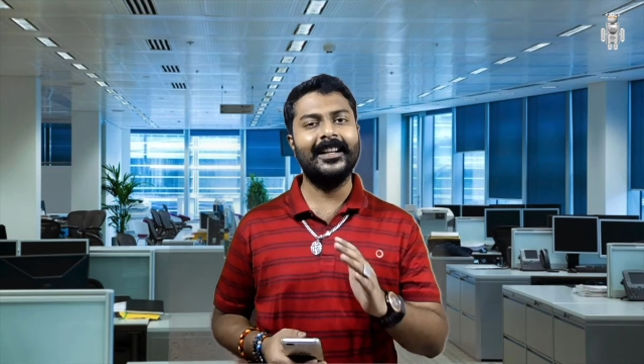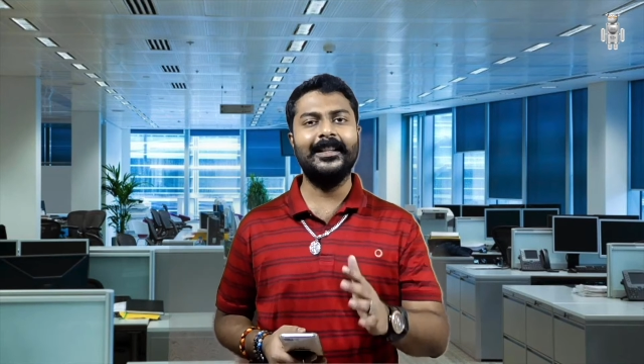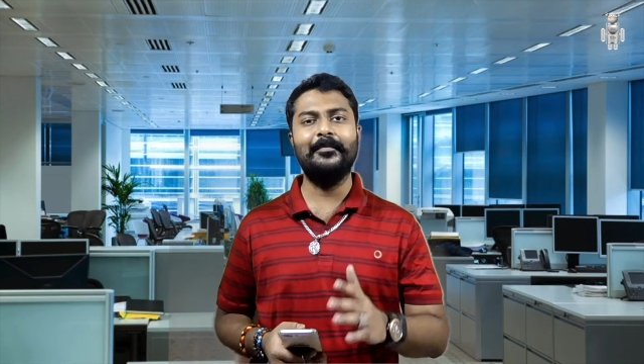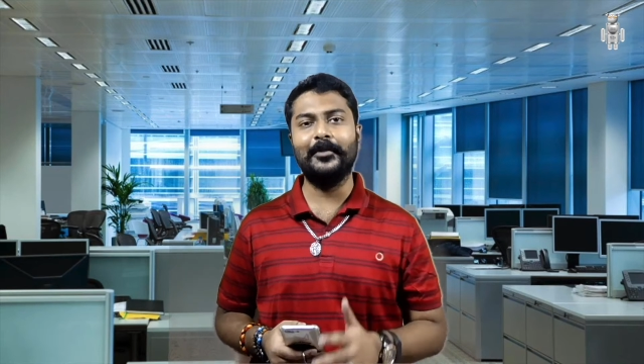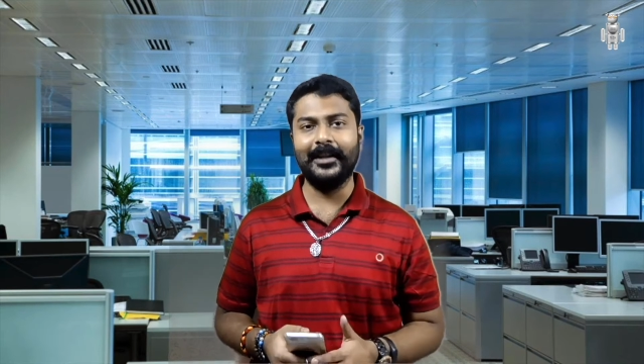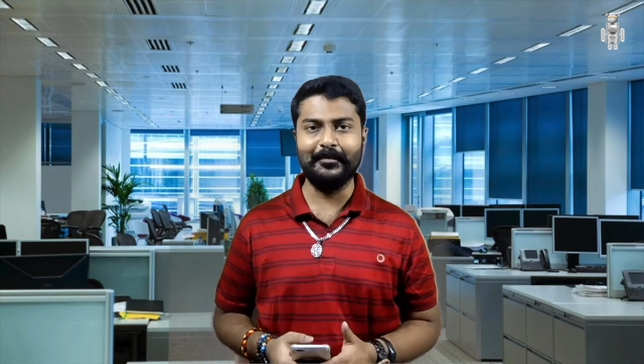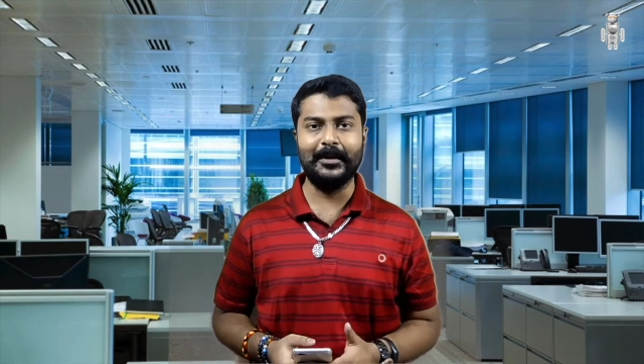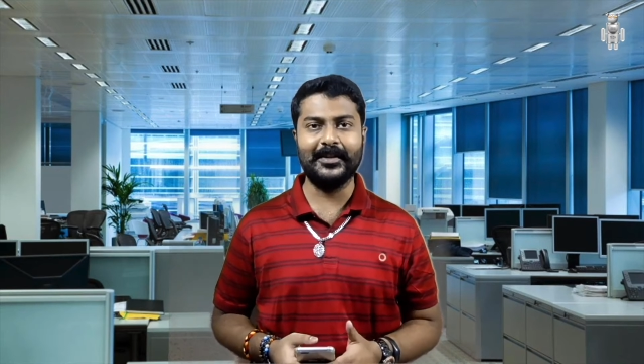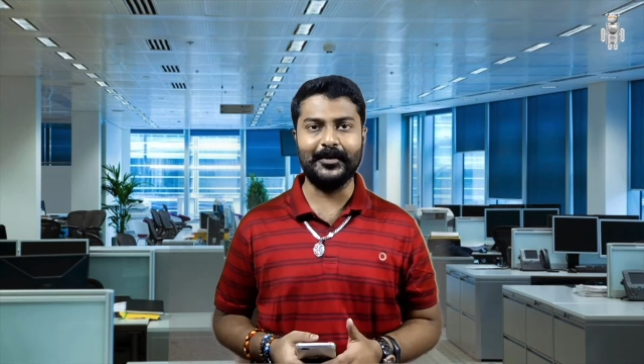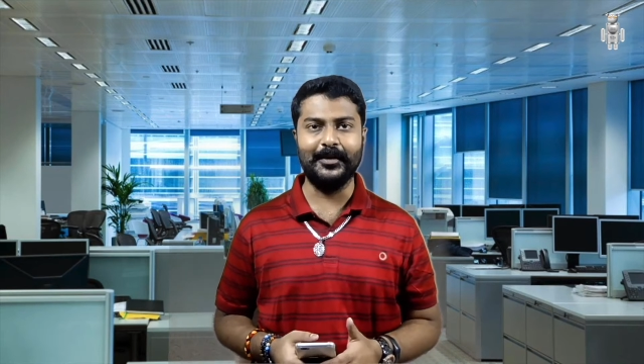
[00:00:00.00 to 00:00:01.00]
எளிதா புரியுற
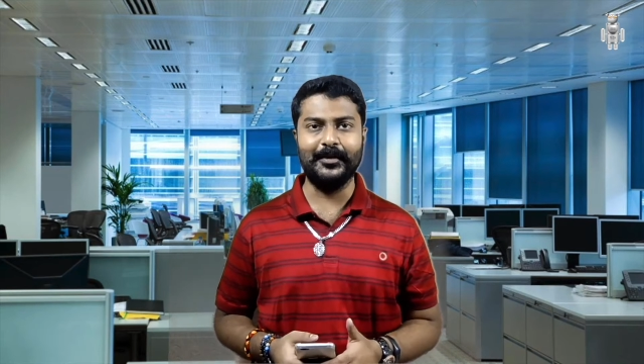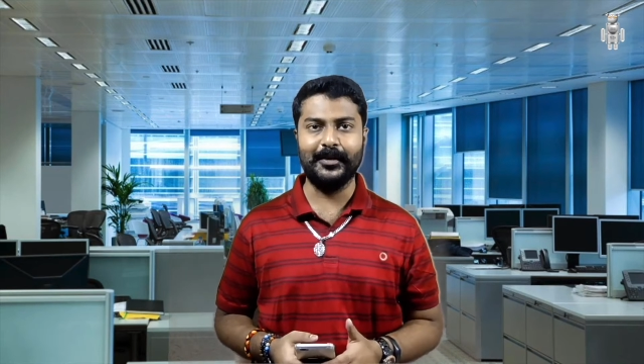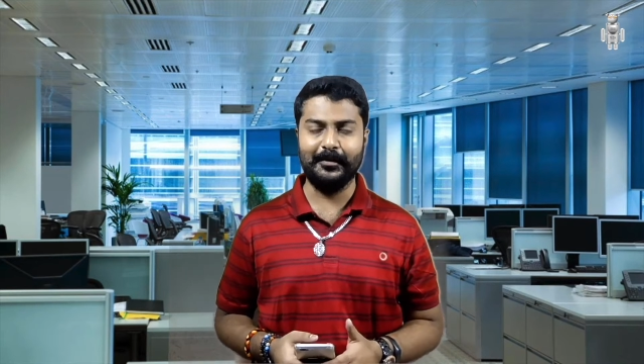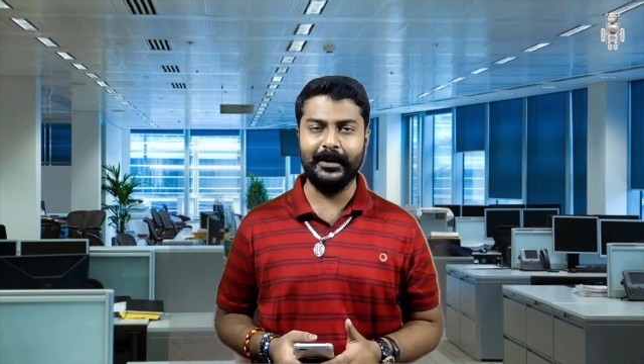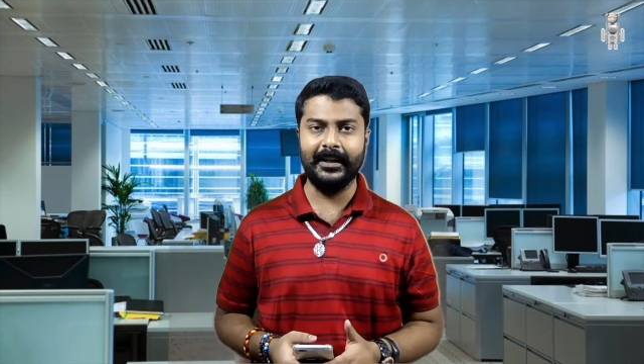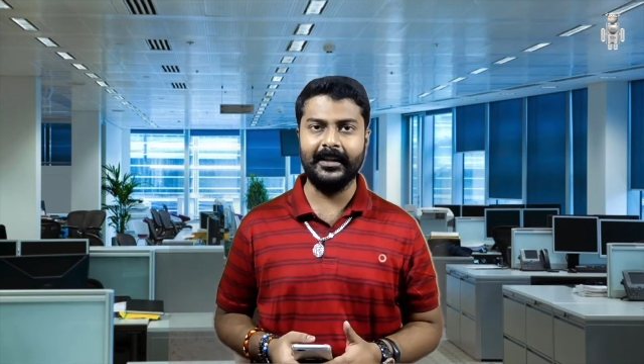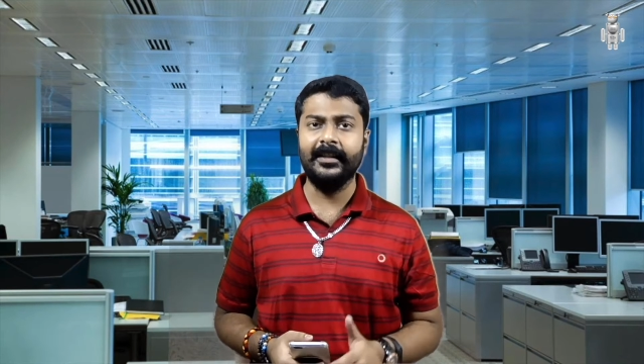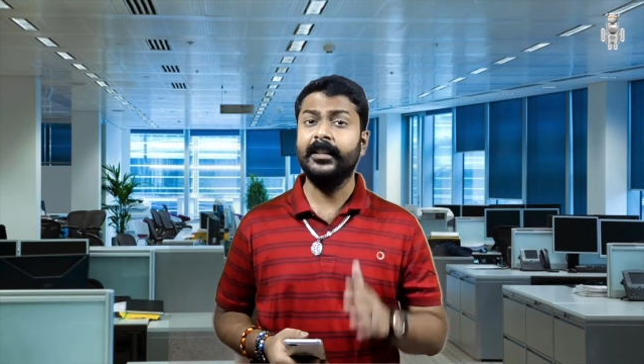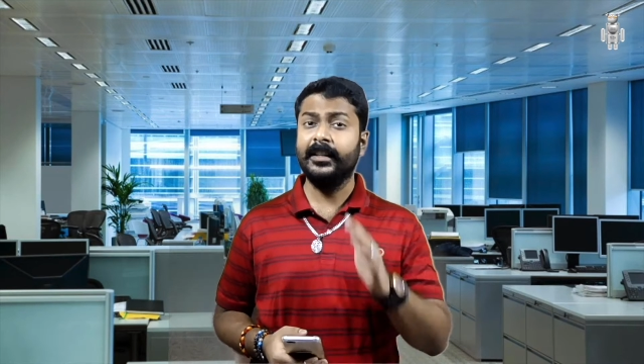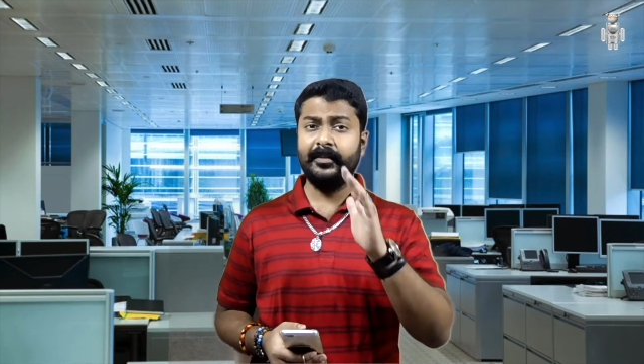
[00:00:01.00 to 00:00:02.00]
மாதிரி சொல்லணும் அப்படின்னா
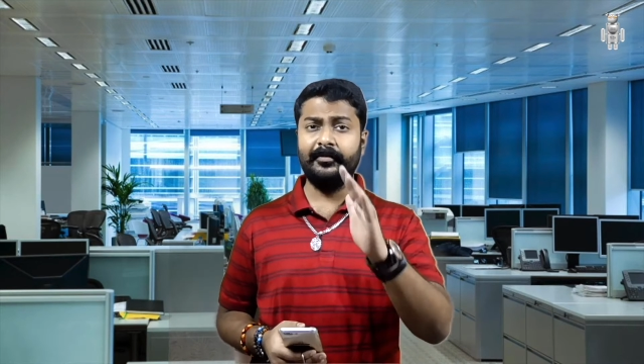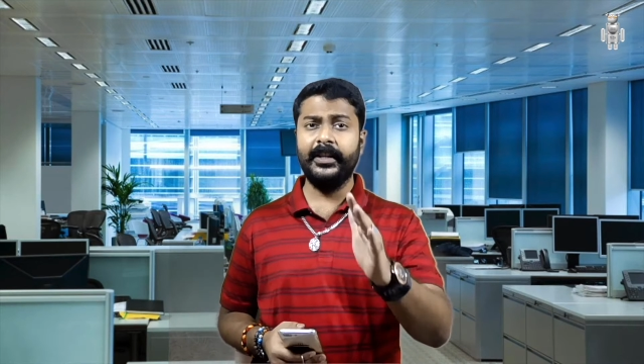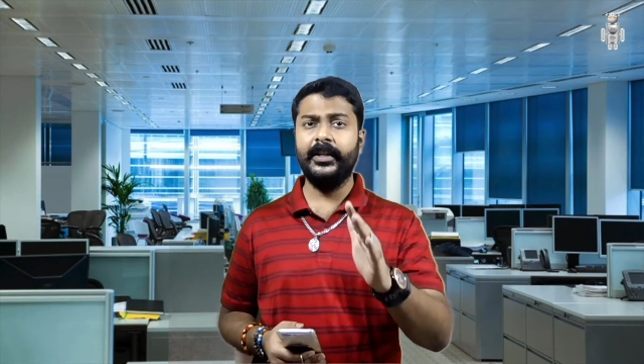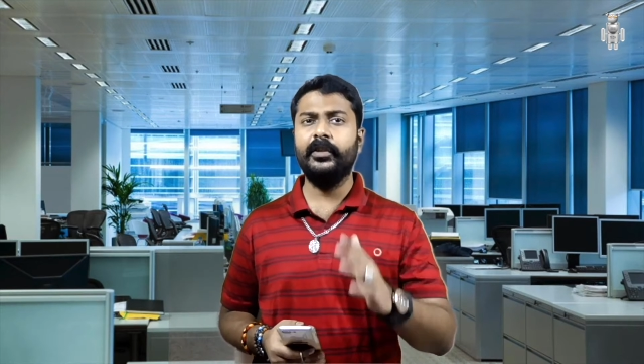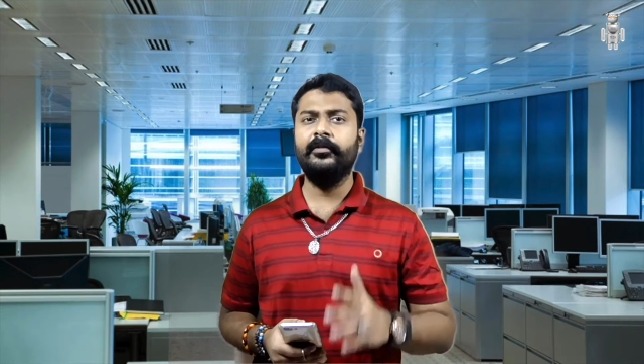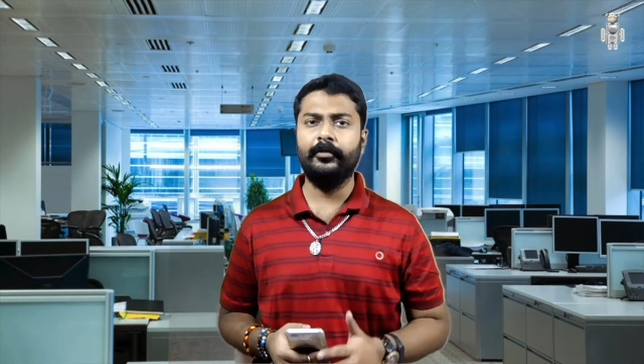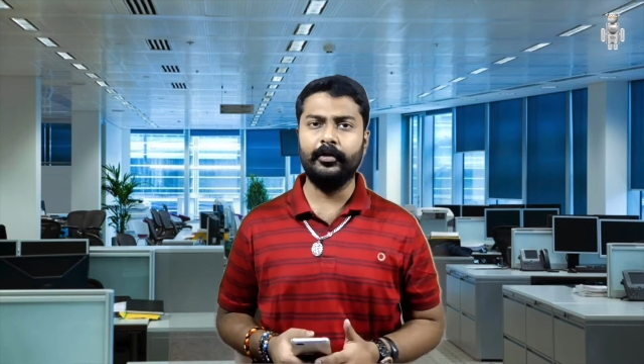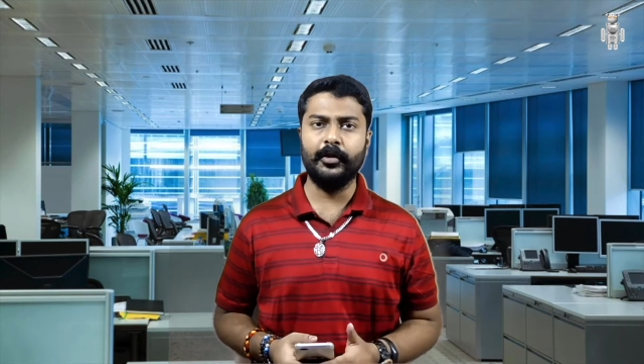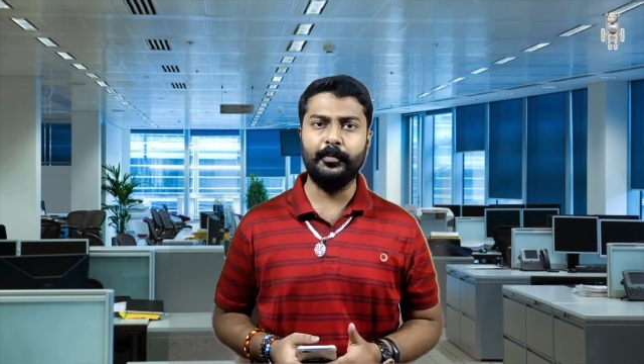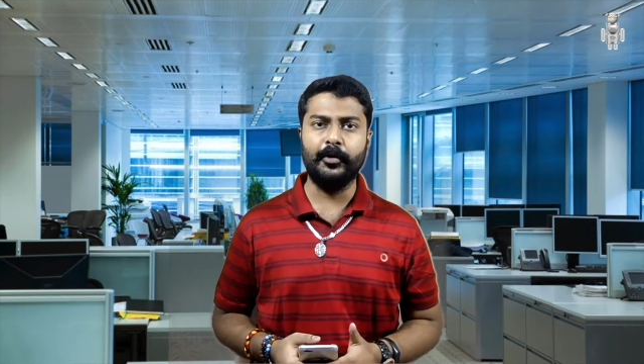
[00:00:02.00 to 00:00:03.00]
வீடியோ
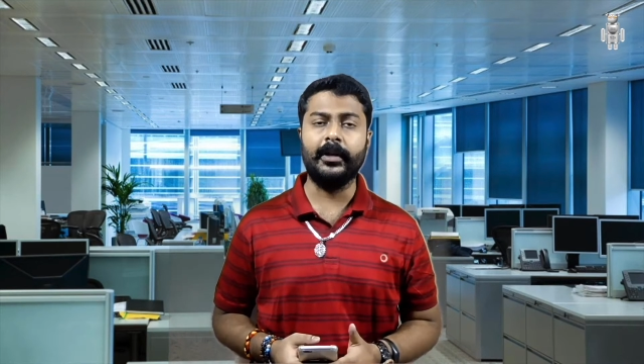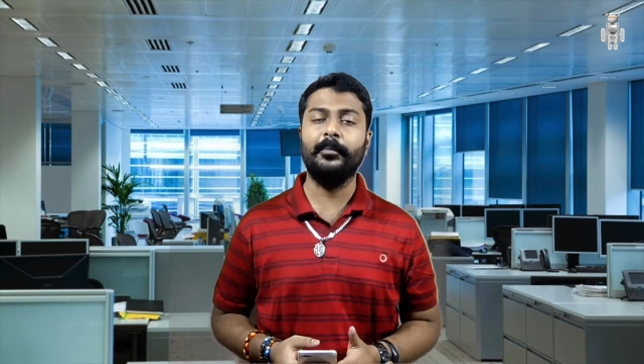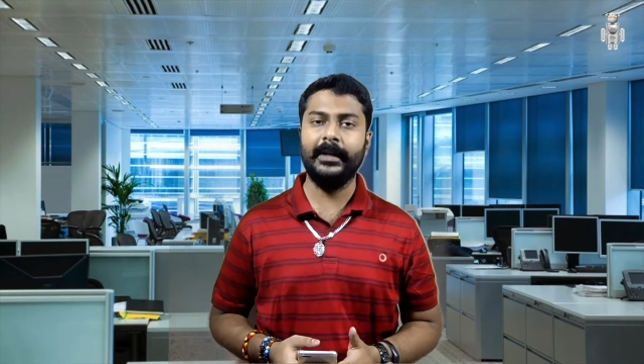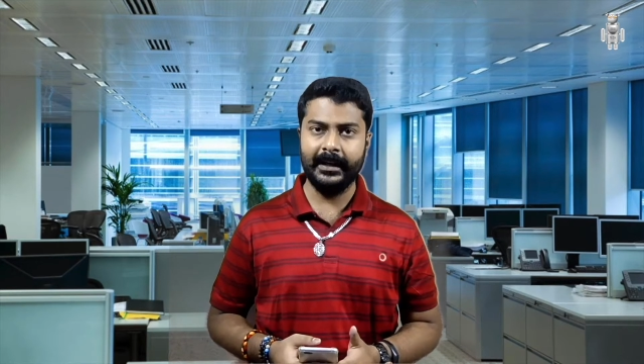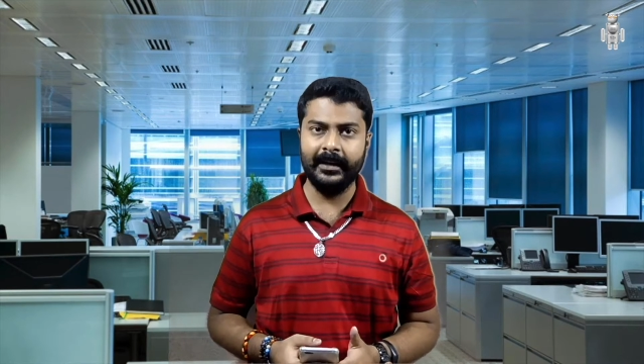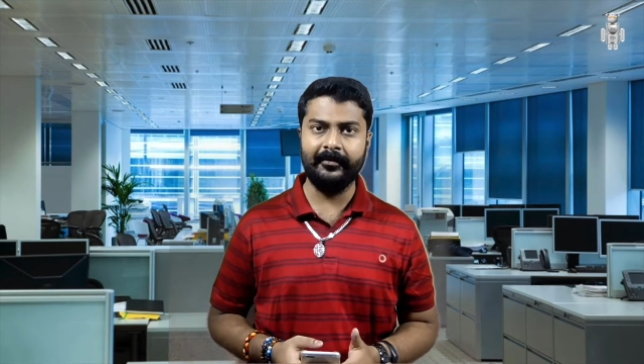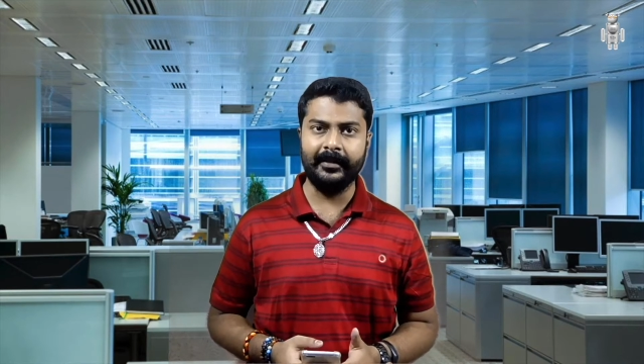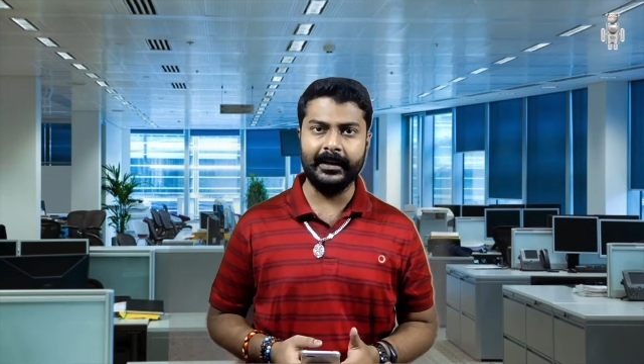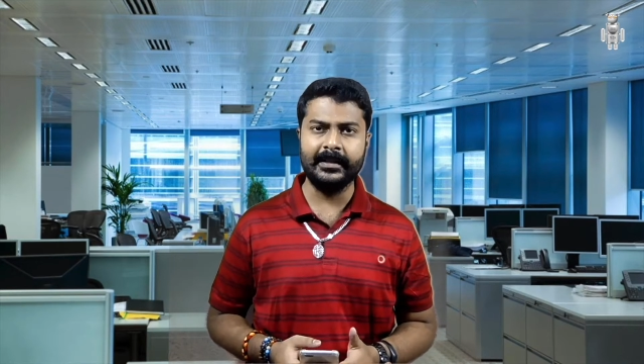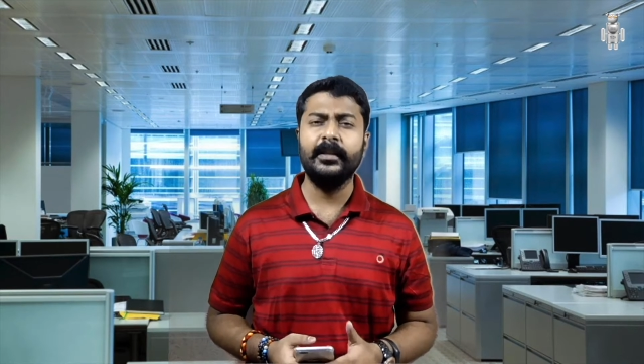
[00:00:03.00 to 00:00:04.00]
போட்டோ போன்ற மீடியா
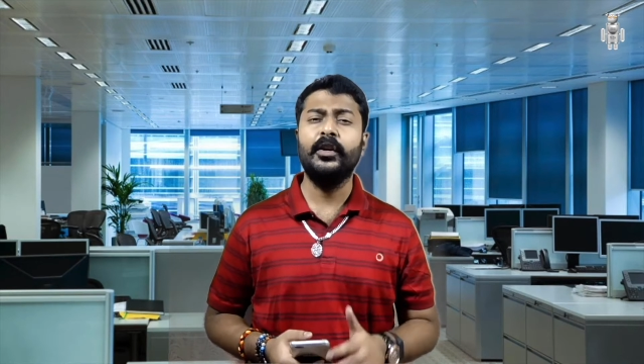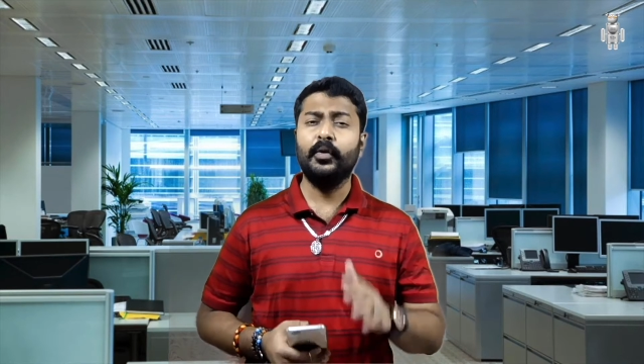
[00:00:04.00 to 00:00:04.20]
ஃபைல்ஸ்